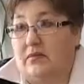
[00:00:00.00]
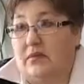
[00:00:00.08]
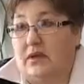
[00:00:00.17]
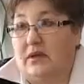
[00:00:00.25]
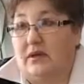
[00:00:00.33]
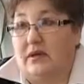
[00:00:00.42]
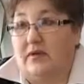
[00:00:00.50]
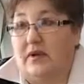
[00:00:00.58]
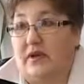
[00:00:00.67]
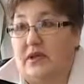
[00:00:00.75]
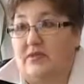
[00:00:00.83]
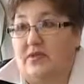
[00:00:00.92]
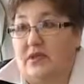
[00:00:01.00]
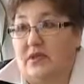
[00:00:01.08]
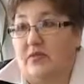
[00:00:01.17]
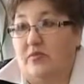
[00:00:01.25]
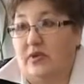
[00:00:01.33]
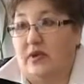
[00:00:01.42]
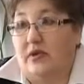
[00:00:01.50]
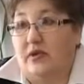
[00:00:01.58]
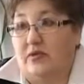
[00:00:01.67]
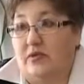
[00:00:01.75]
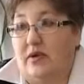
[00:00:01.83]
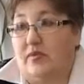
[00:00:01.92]
Мы два раза в неделю
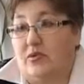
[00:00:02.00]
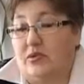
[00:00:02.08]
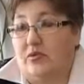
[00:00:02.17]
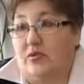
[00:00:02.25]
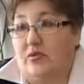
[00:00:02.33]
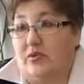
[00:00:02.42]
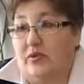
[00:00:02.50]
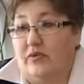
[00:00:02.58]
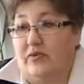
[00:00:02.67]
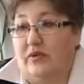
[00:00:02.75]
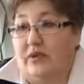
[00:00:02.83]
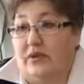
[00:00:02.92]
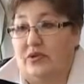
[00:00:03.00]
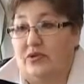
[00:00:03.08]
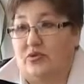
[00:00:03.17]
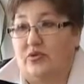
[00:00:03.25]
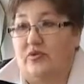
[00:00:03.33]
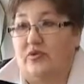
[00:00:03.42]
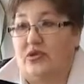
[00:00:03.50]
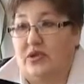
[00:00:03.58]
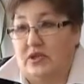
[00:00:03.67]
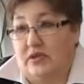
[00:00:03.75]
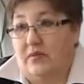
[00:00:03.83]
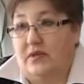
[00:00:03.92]
бегали туда после уроков и часов до
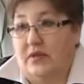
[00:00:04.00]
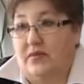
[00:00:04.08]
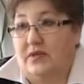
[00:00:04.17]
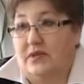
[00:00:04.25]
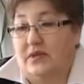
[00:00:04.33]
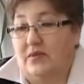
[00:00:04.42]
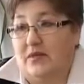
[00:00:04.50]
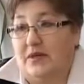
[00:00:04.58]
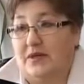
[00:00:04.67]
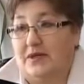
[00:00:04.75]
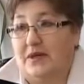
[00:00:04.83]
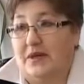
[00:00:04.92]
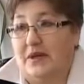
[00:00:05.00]
шести мы там занимались.